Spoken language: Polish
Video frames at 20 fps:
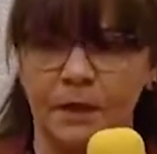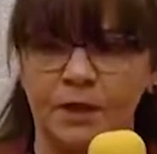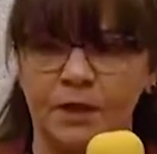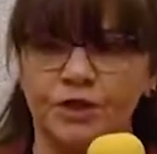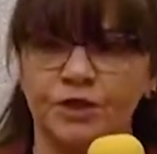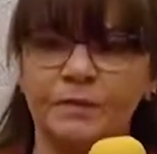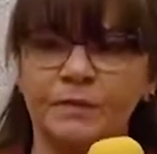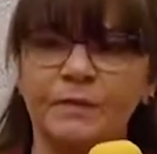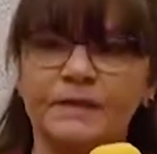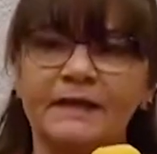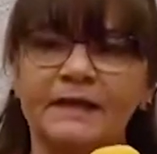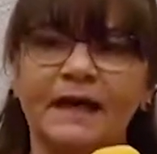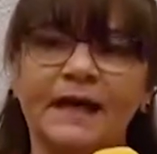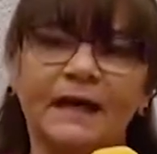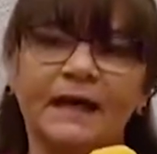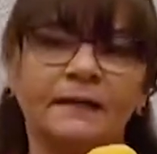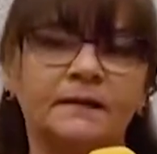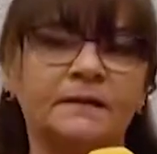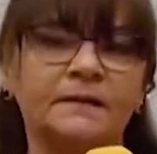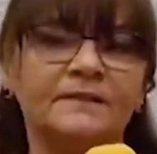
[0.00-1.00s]
żeby ta
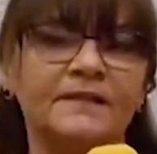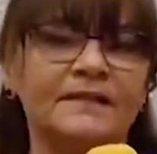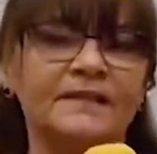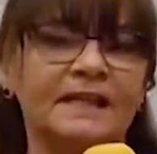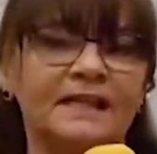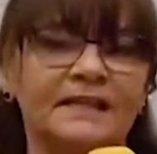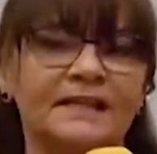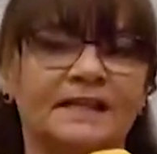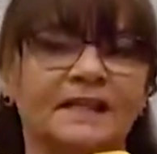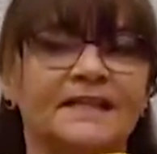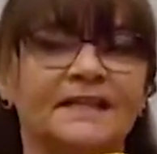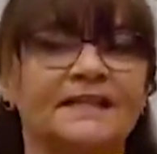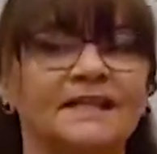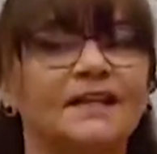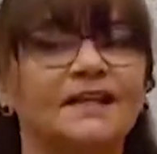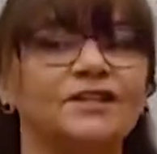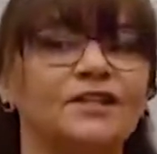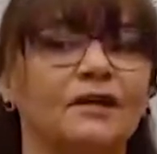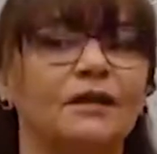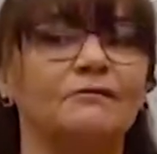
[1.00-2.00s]
aktywizacja
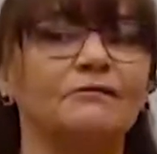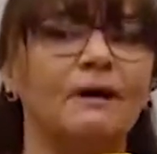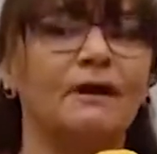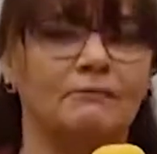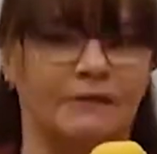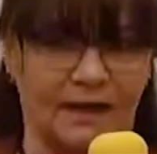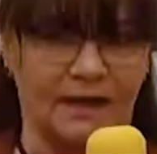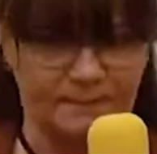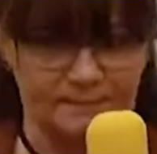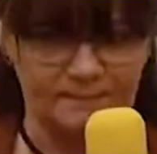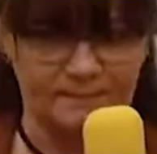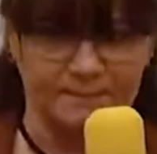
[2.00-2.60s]
zadziałała.